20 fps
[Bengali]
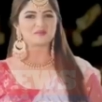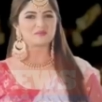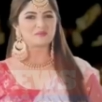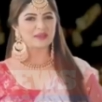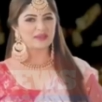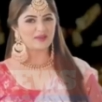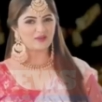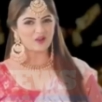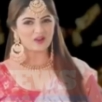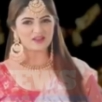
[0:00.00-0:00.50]

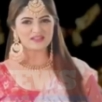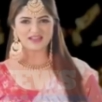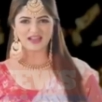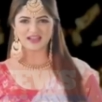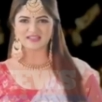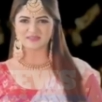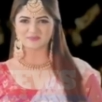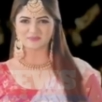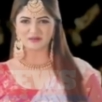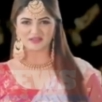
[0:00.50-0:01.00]
বিয়ের প্রথম
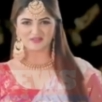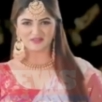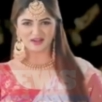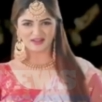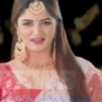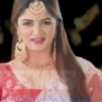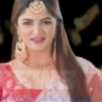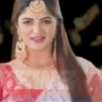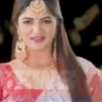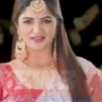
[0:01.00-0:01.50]
বছরে
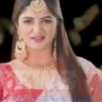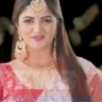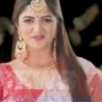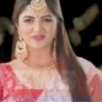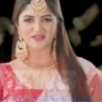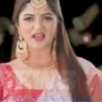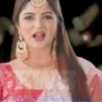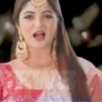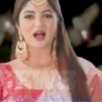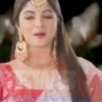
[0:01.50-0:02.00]
জন্মদিন
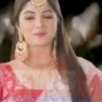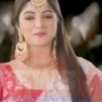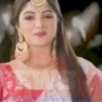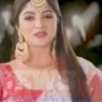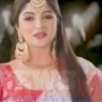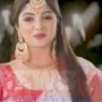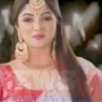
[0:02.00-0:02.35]
পার্টি তো